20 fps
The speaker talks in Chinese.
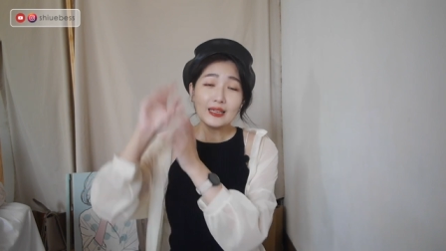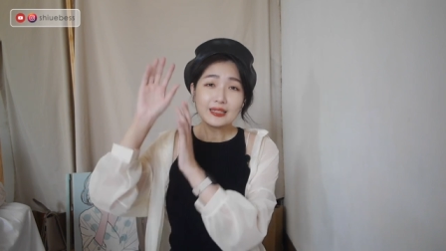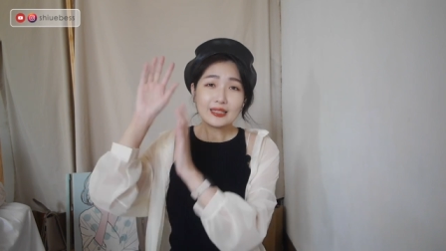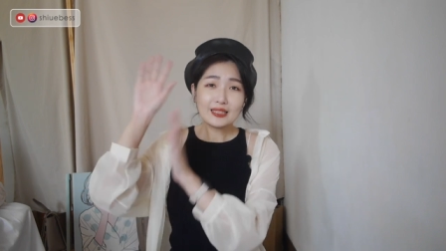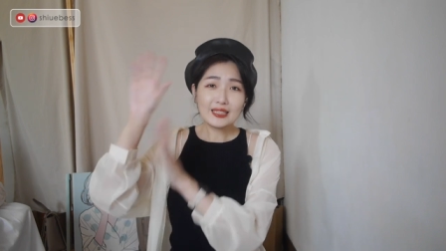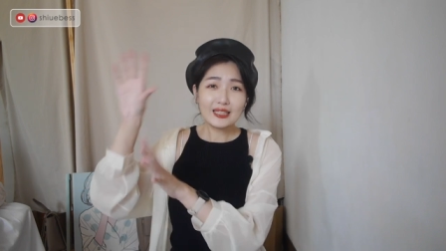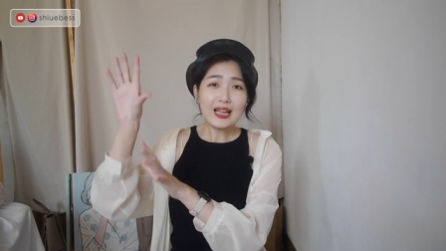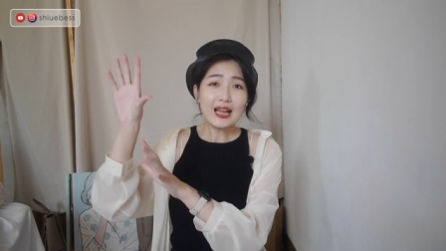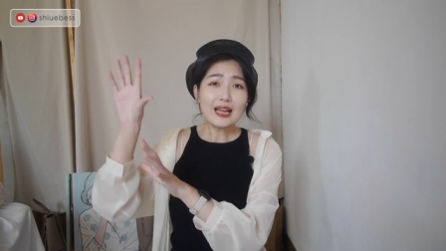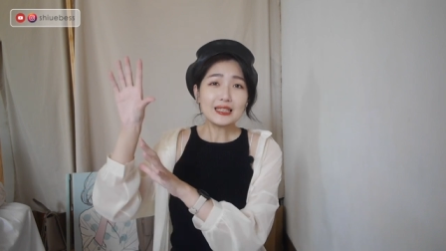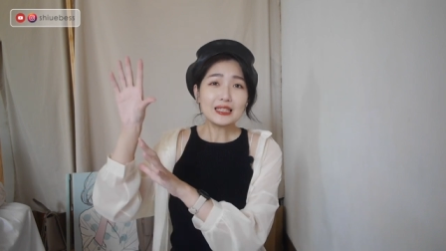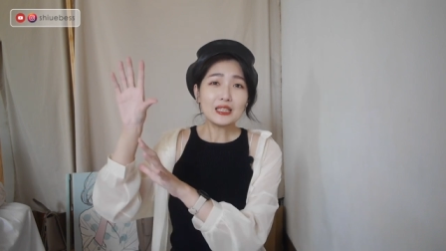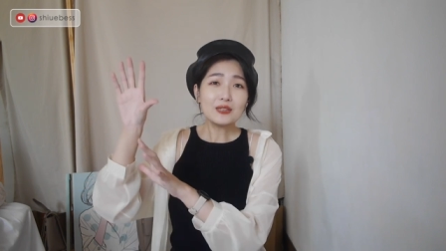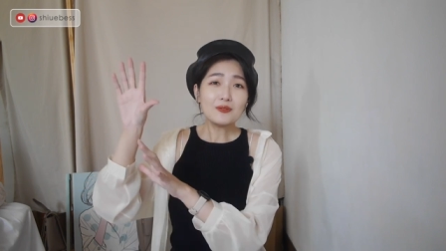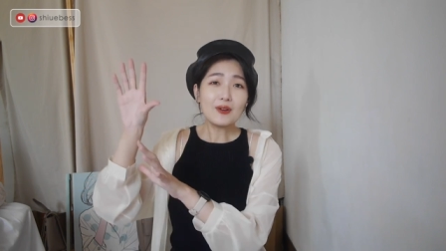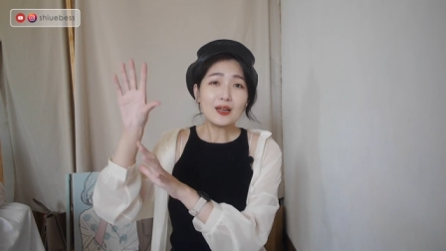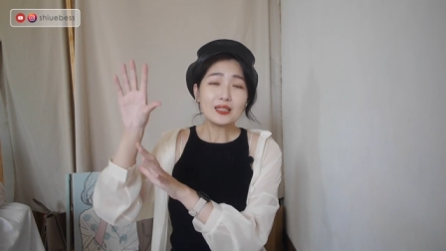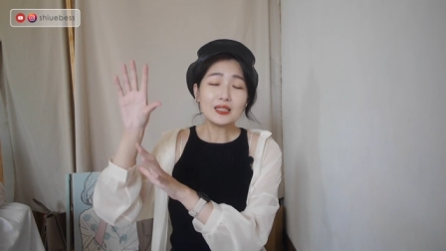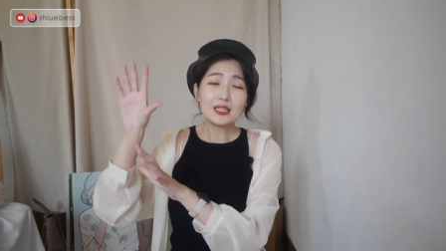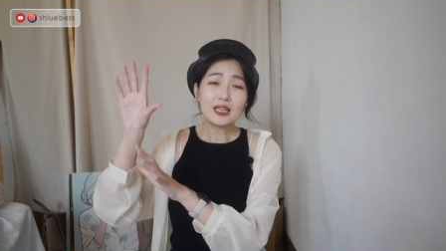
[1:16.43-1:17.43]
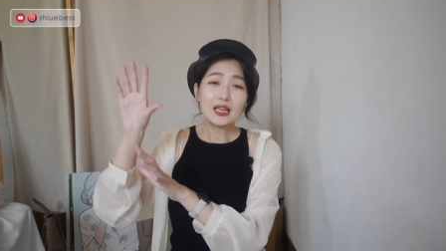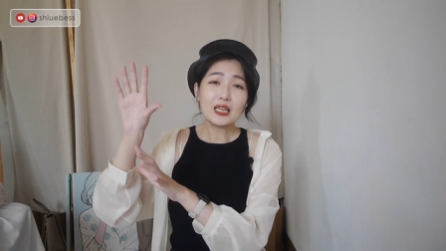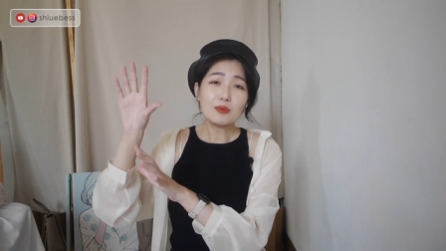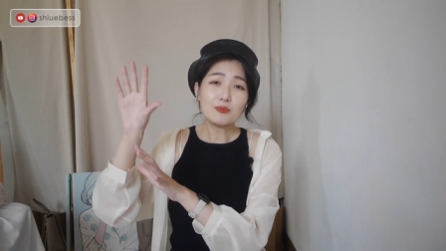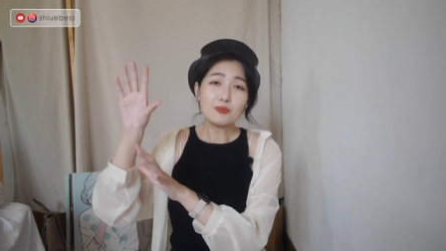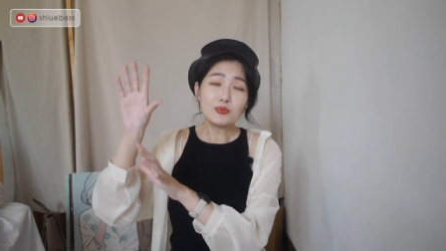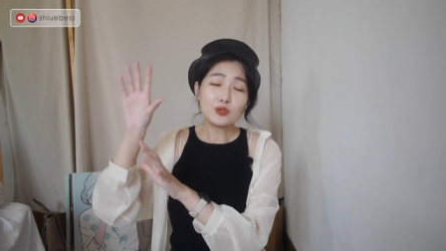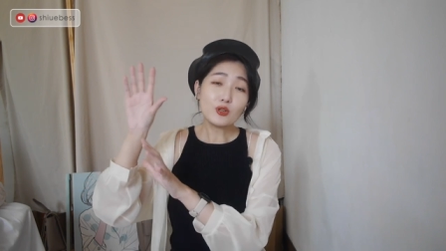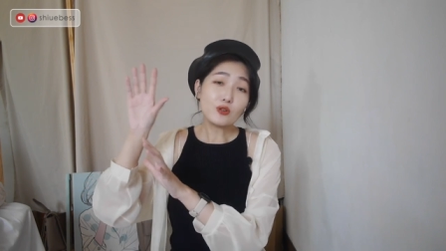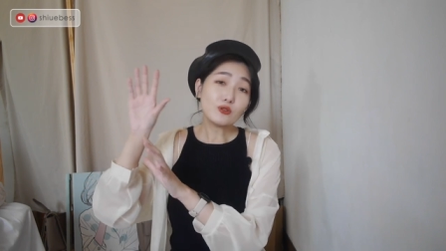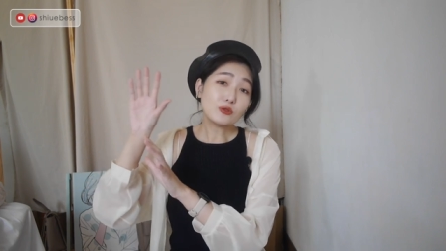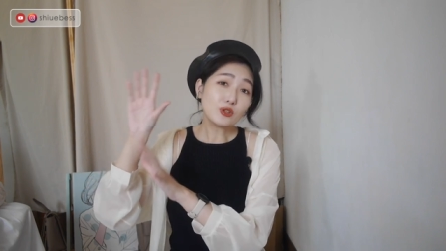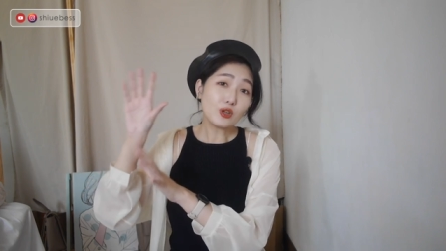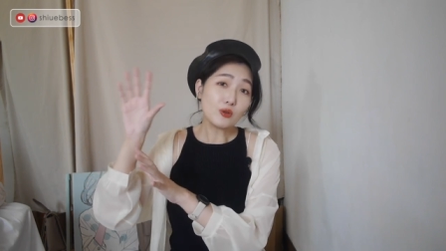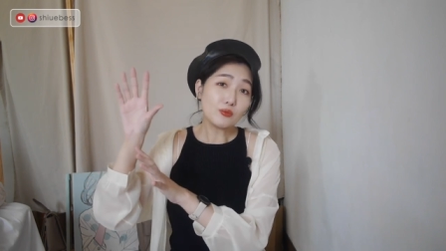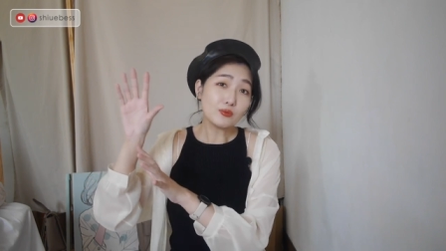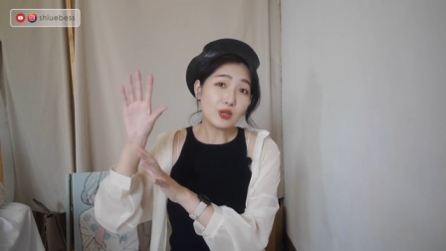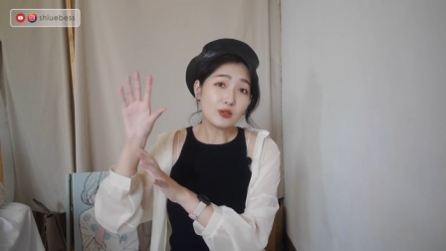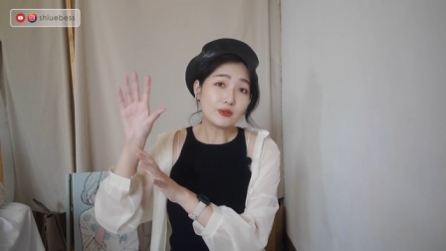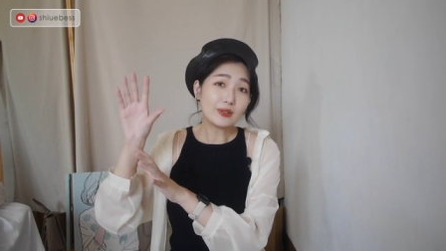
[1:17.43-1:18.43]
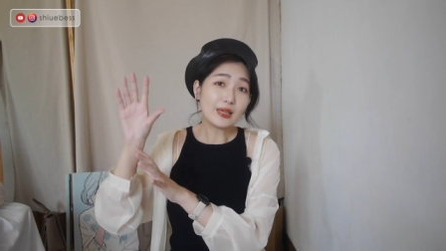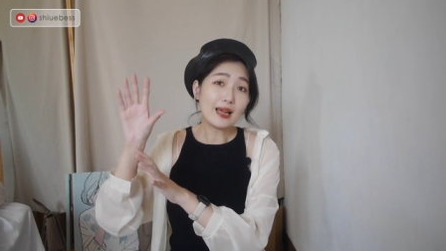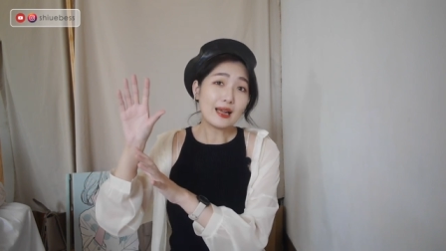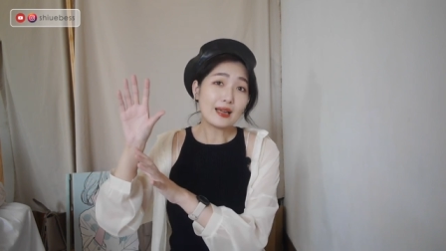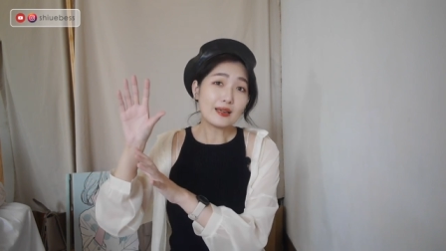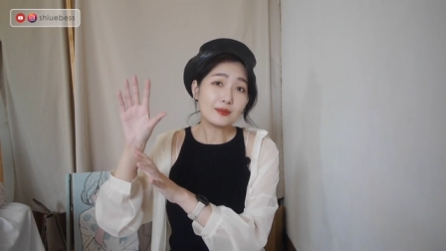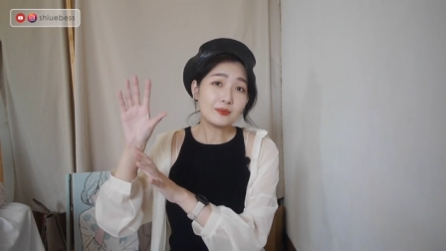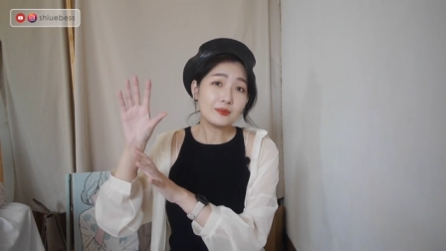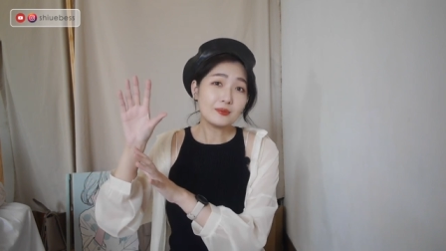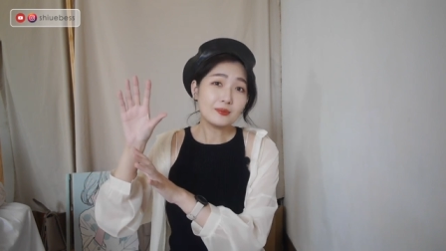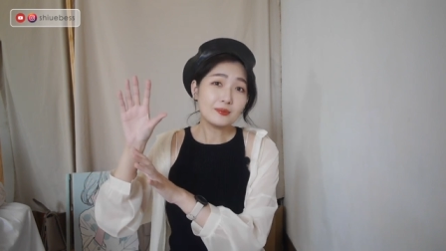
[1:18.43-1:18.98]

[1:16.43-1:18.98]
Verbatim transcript: 其他地方你可以不用动到它。